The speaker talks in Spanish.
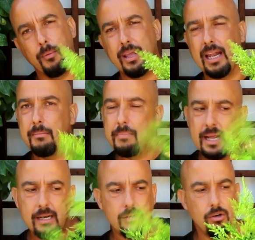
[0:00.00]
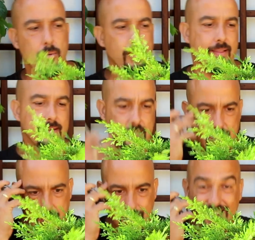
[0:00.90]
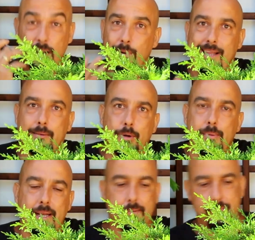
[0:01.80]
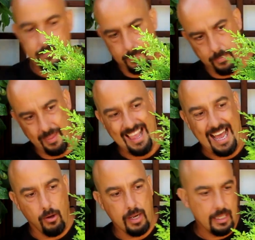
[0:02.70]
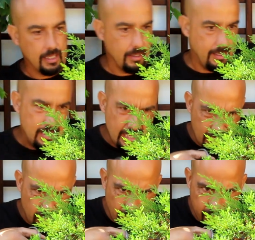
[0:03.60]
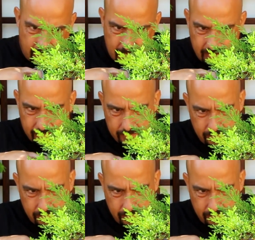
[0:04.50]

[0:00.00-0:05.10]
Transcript: lo voy a alambrar, lo voy a diseñar y lo voy a devolver a lo grande. Y ya el año que viene,